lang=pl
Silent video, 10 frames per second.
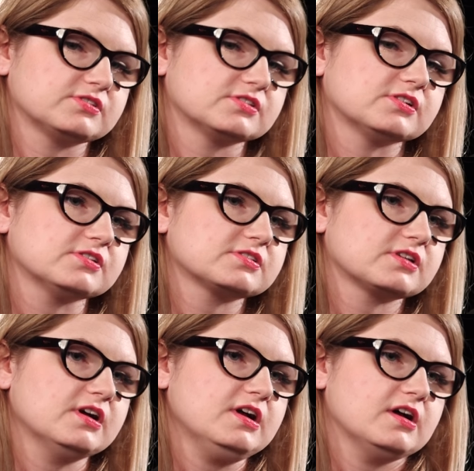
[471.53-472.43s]

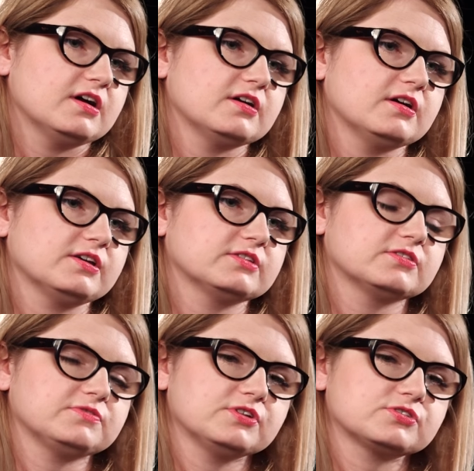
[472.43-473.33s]
zysk, e,
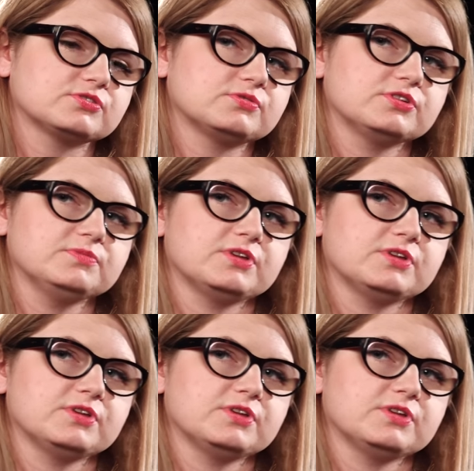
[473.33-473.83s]
jeden większy, drugi